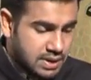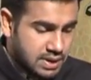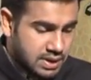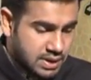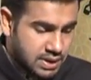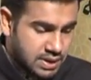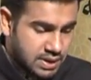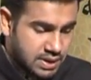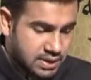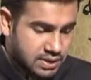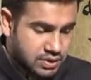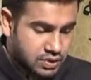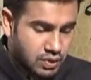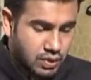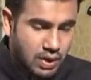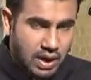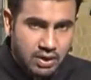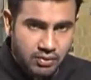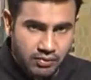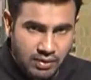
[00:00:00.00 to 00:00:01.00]
के
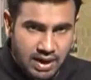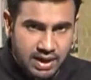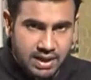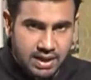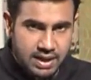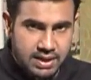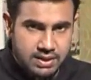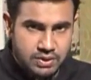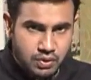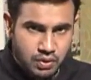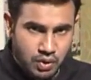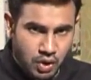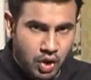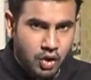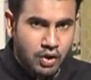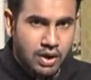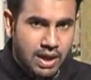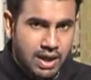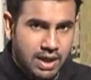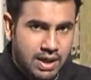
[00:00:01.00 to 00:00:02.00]
जो अकवाल हैं जो
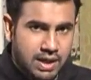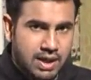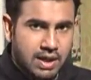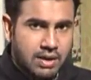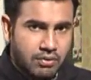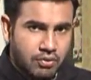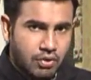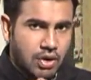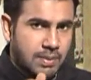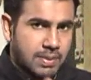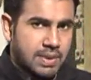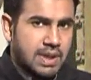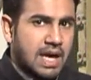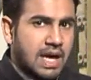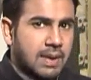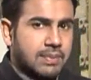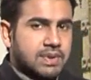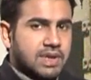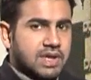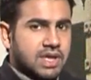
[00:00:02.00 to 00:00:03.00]
कौल है वो हमने
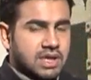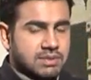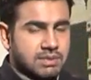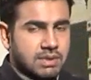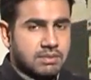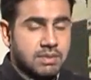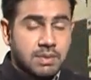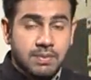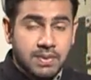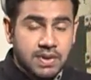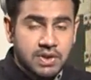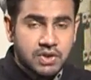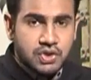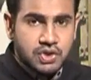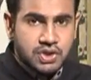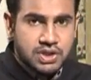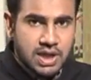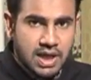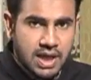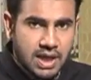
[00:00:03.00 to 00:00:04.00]
आपकी खिदमत में
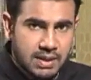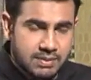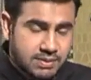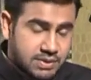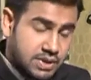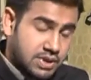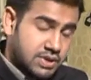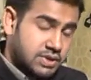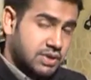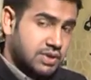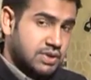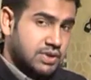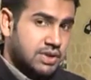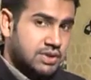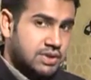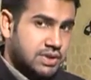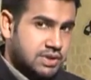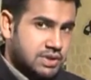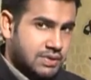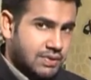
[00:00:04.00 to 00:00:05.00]
पेश किया है अब इसके
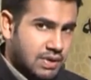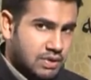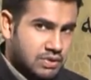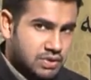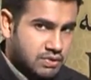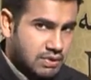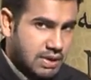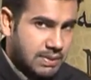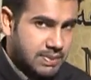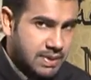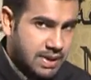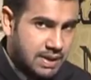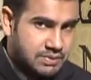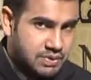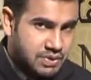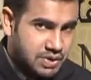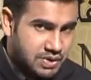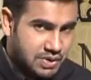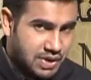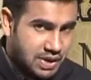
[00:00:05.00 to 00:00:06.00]
सिलसिले से सवाल और जवाब का
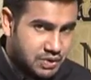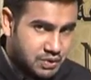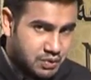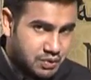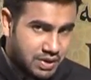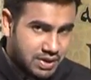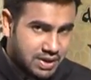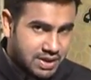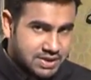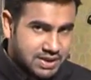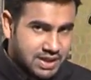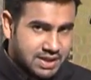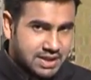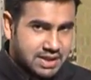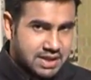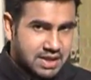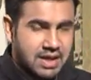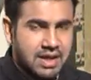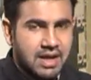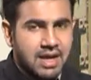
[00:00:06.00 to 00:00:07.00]
हम सिलसिला शुरू करना
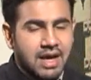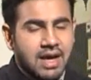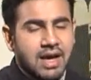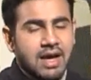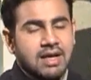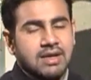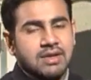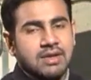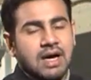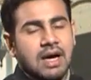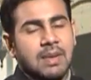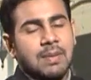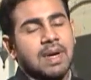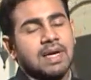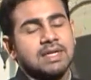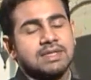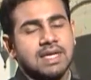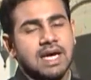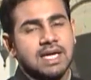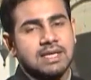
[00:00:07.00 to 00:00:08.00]
चाहते हैं
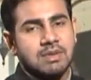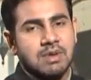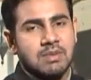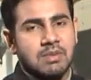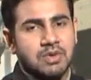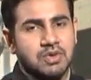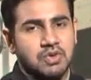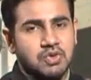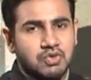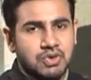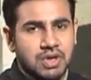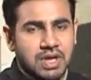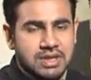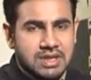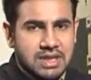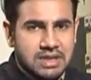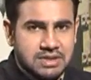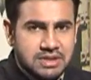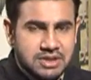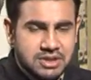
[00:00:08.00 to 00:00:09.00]
हमारे साथ हैं मौजूद
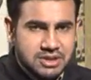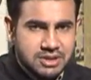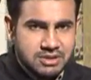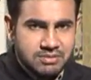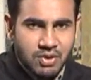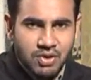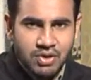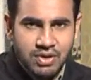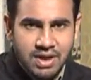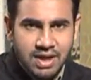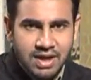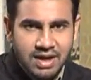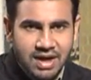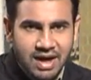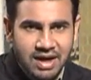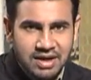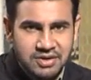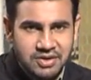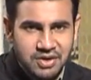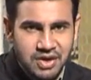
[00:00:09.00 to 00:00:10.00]
हैं दिल अजीज़ मौलाना
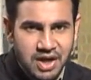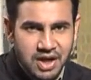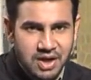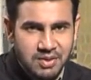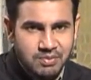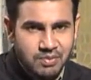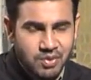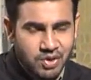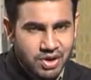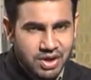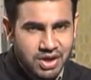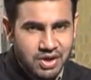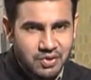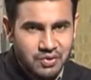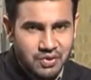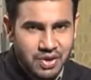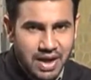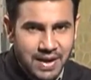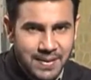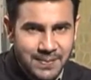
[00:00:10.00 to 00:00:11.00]
अली जनाब मौलाना
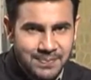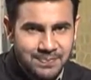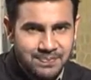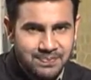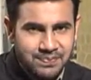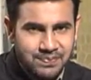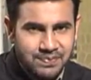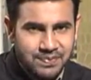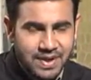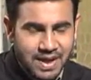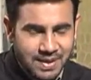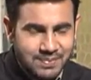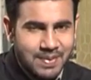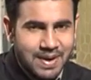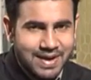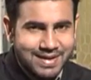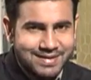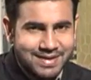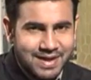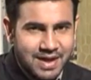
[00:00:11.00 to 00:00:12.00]
ग़ुलाम
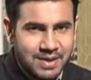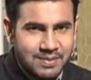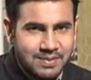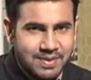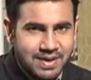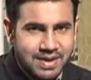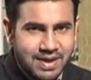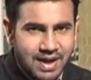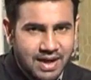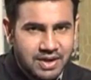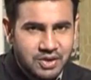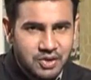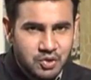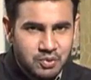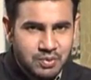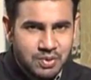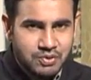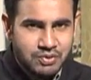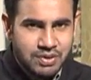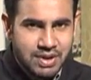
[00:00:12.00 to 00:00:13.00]
अब्बास साहब आइए
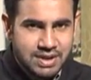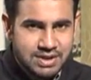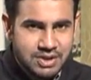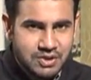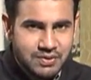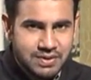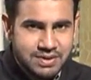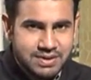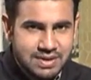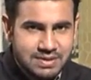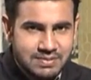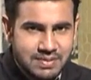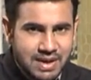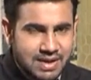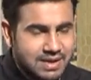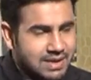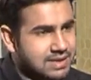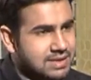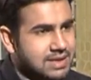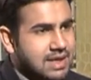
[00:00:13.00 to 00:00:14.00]
रूबरू कराते हुए
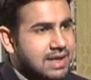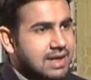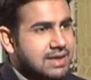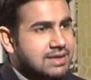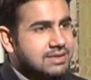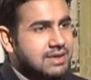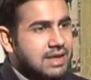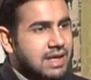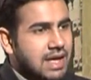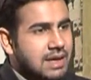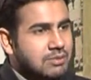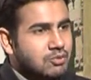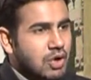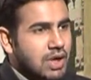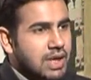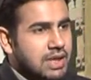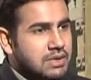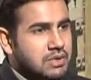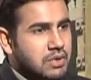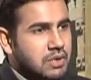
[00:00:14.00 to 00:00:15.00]
इस्तकबाल करते हैं आगाम सलाम